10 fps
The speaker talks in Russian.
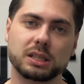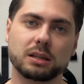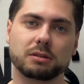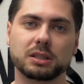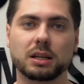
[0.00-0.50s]

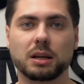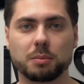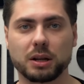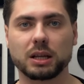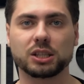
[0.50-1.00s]
сервиса и
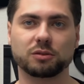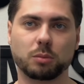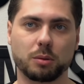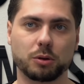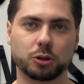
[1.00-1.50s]
продажи в
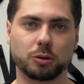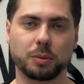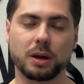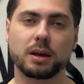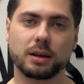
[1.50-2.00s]

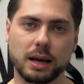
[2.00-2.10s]
барбершопе.